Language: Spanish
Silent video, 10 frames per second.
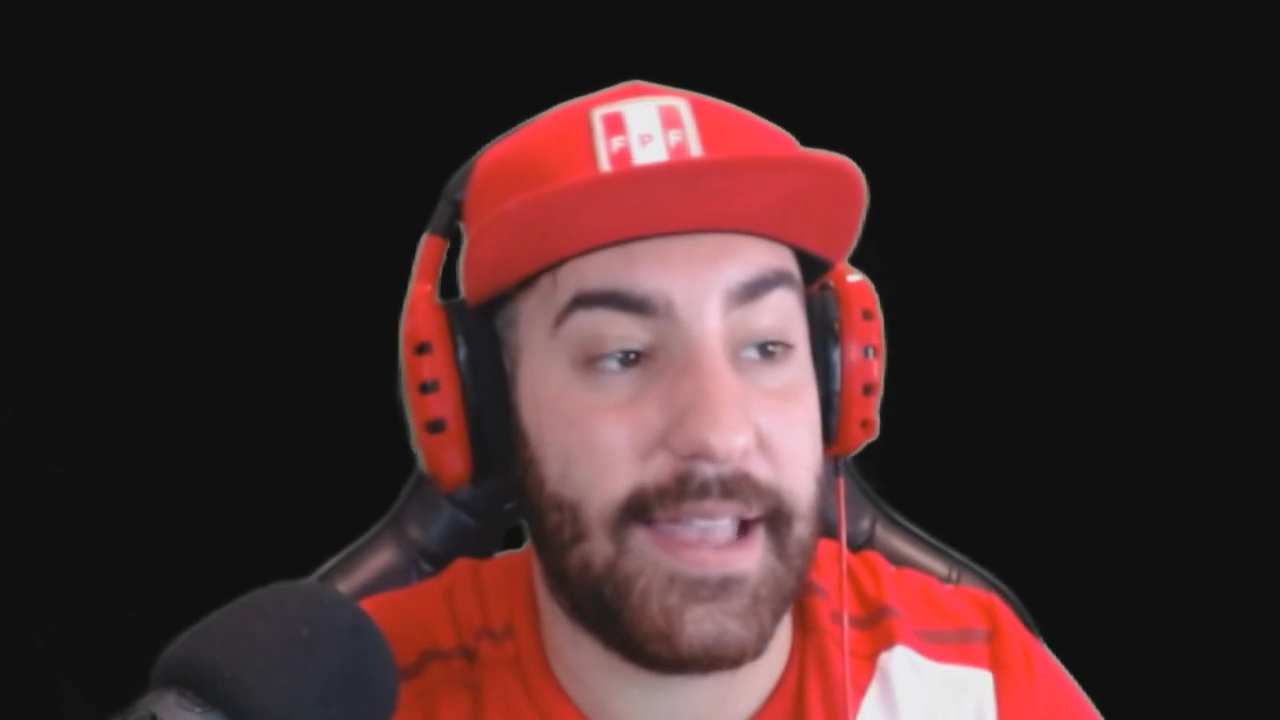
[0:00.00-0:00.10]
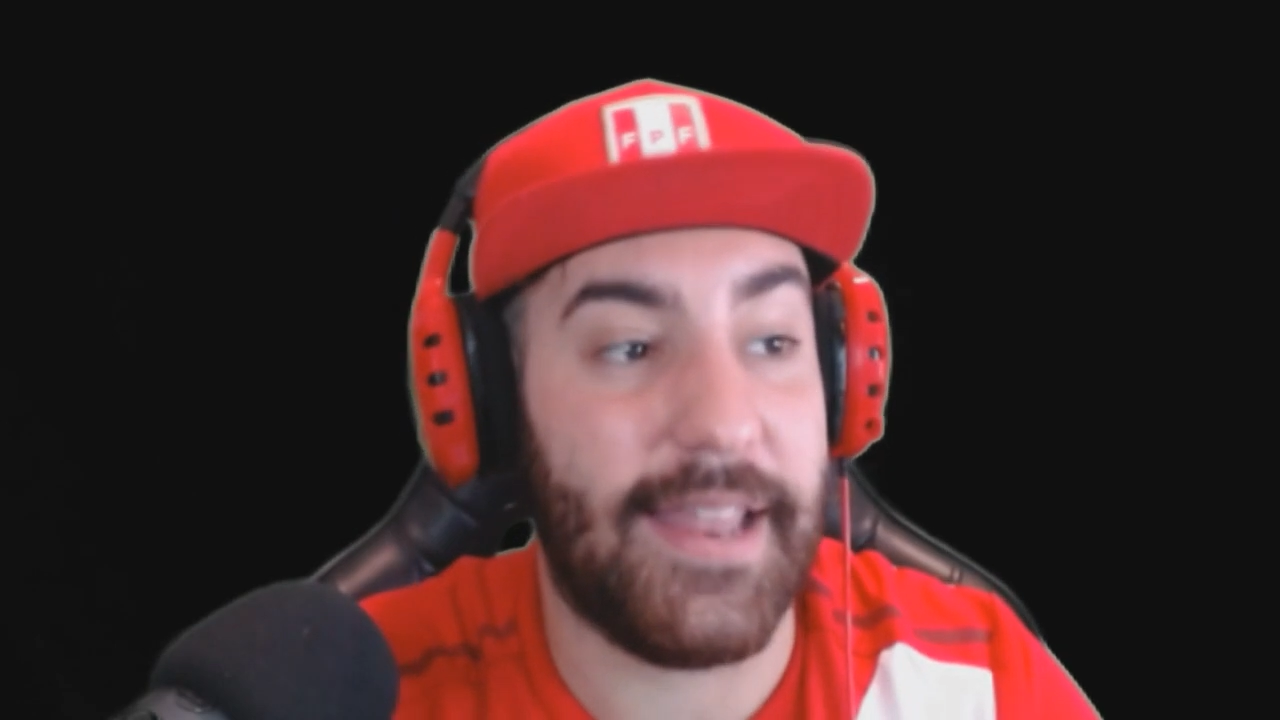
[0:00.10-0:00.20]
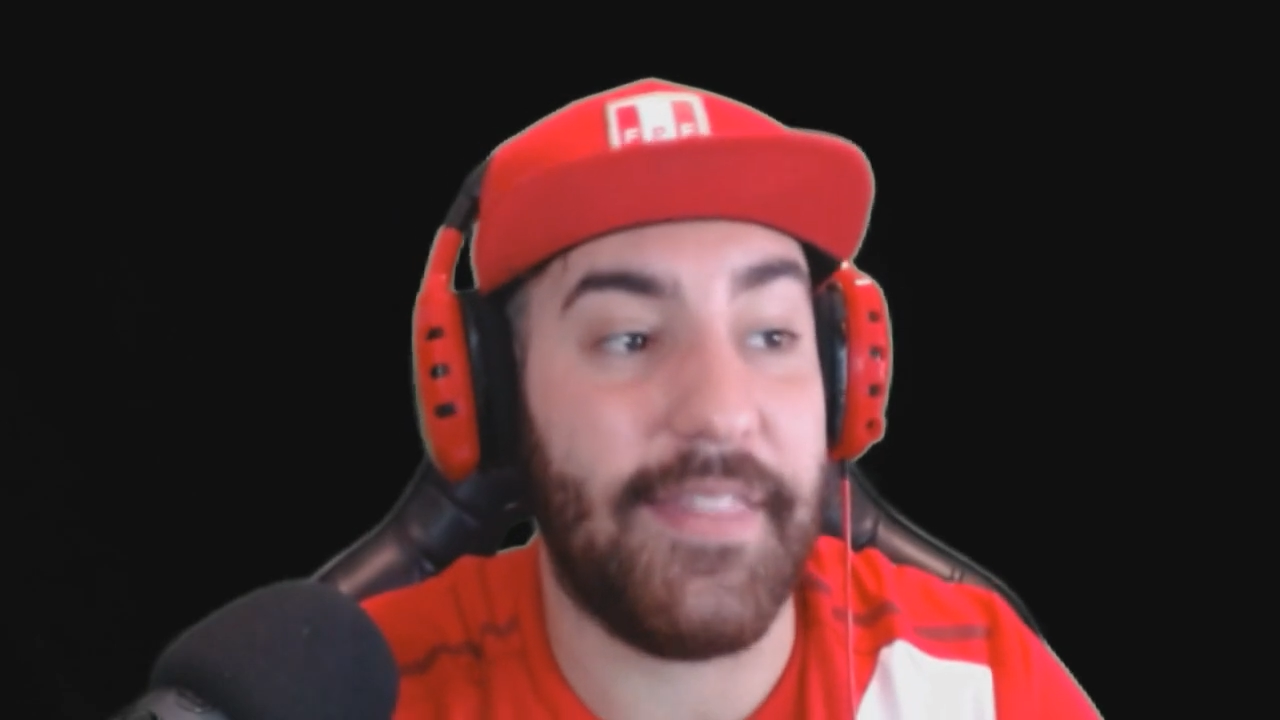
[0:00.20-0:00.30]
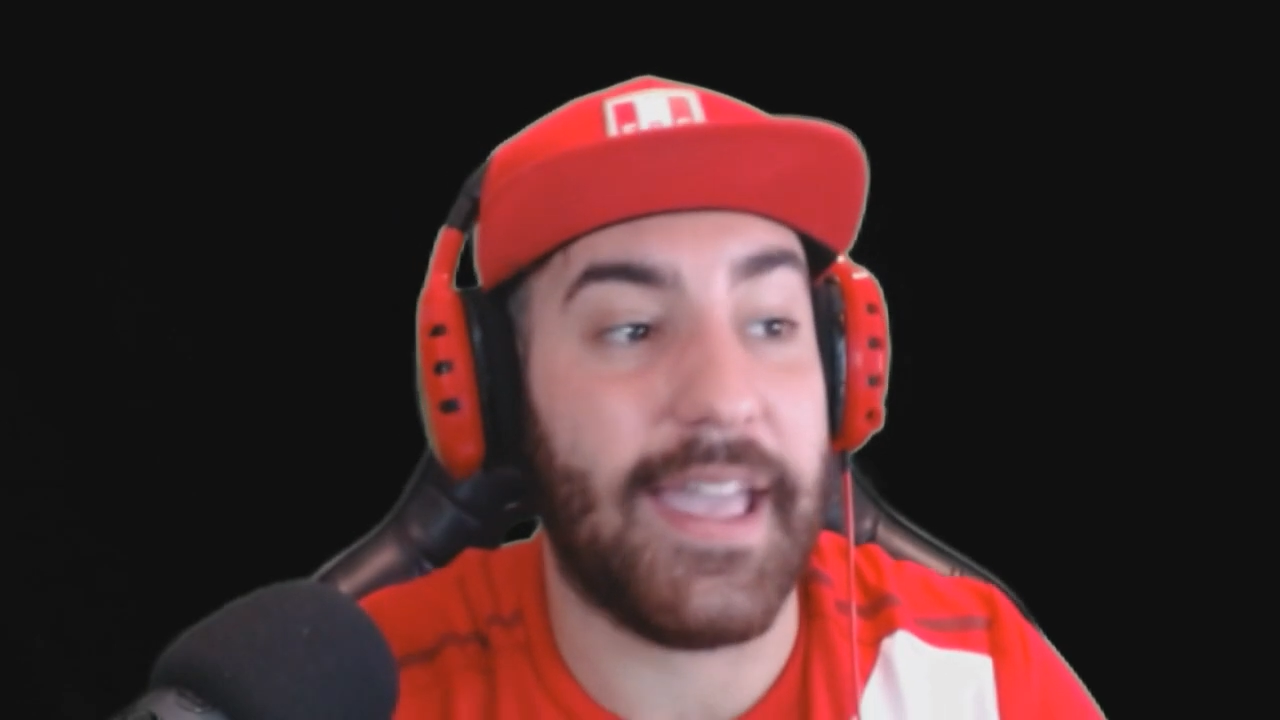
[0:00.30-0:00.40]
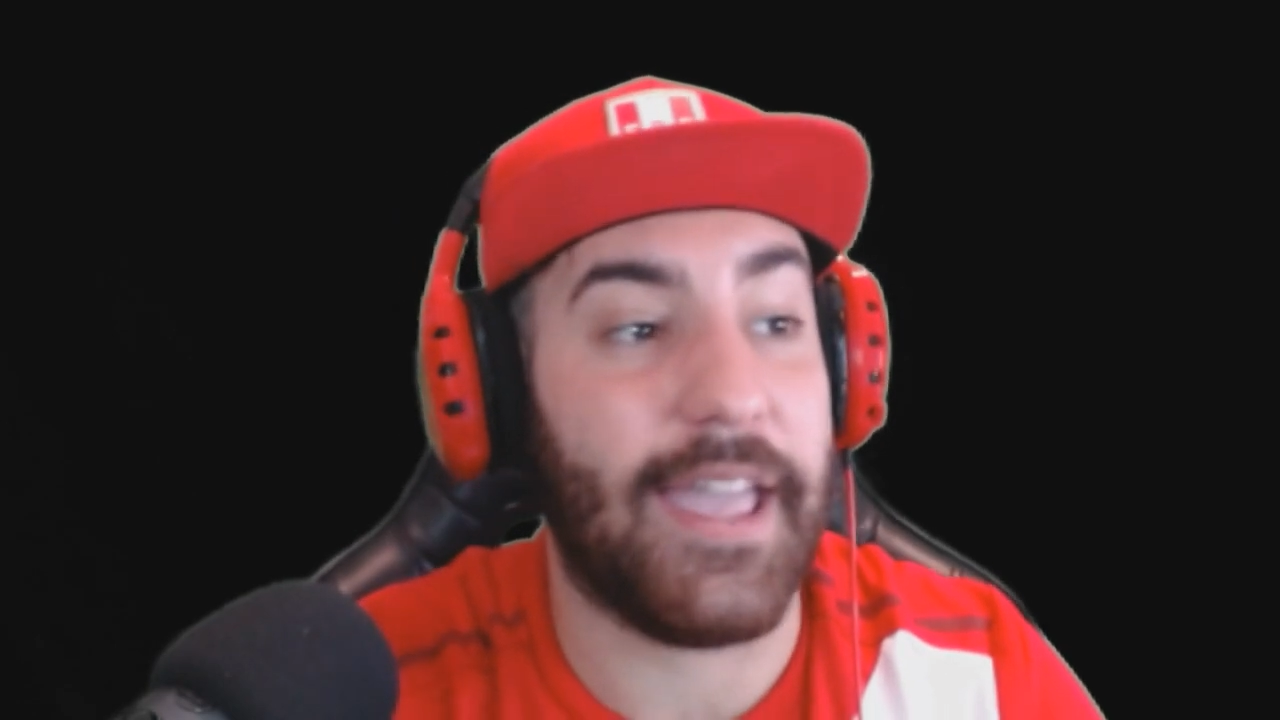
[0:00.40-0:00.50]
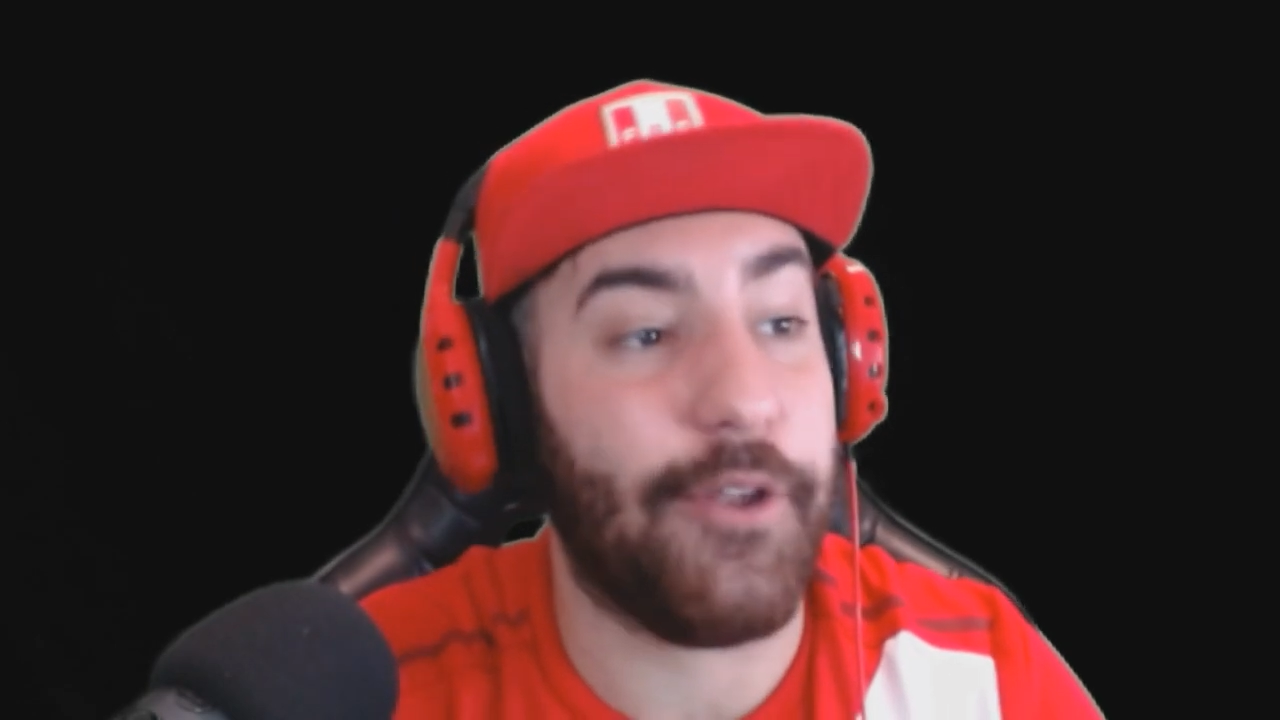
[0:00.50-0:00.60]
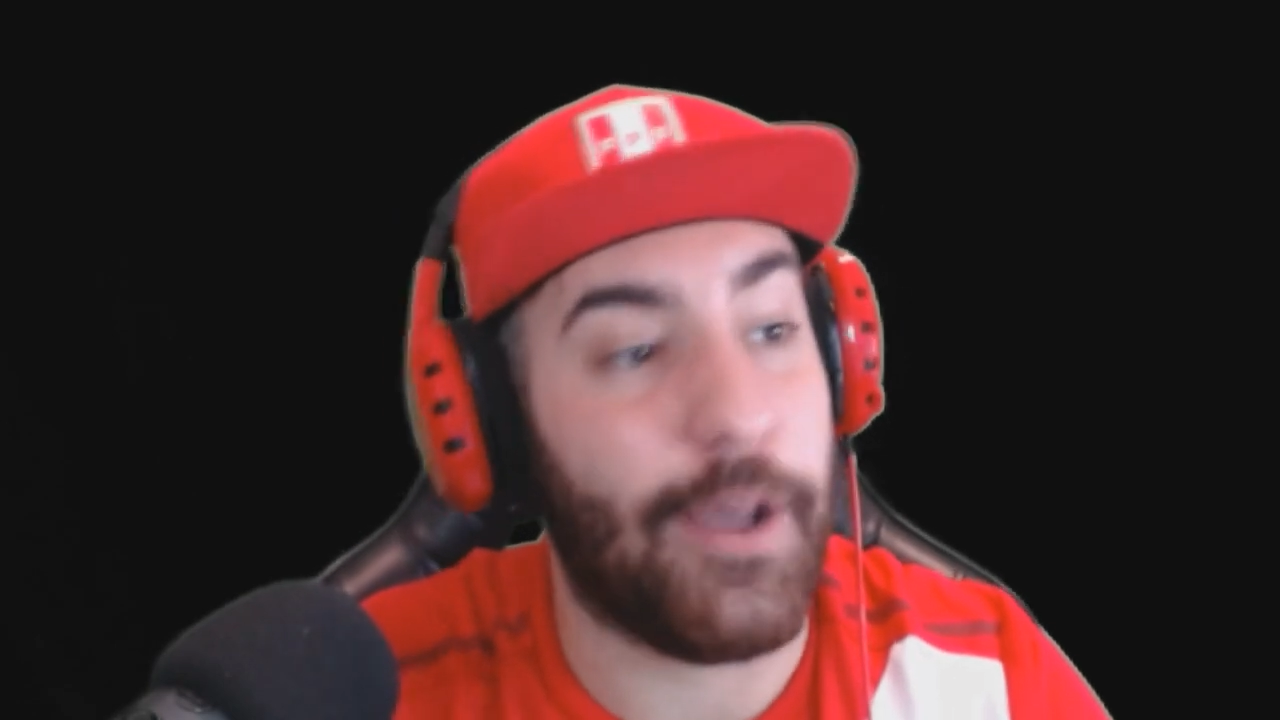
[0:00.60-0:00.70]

le dijeron